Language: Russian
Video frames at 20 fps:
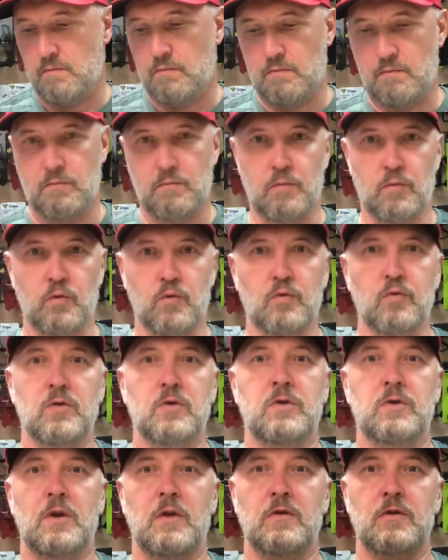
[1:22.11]
ну,
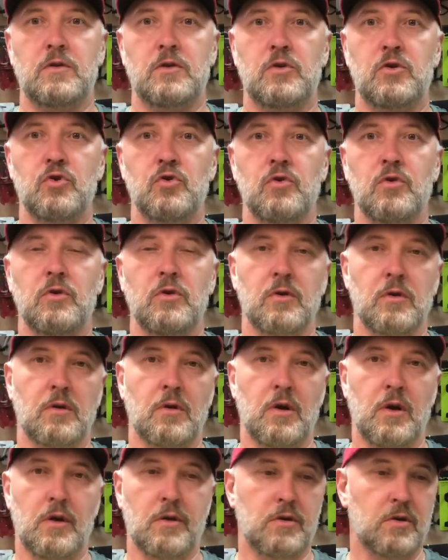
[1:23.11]
соответственно, тяжелый
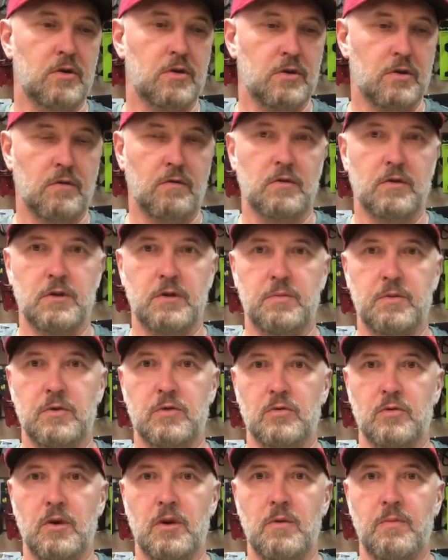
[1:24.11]
электрический велосипед
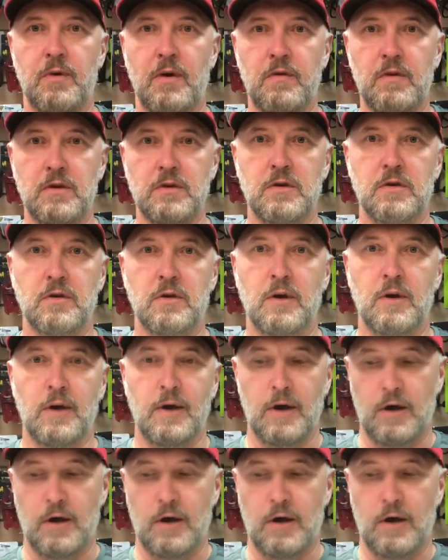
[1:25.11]
сюда не повесить,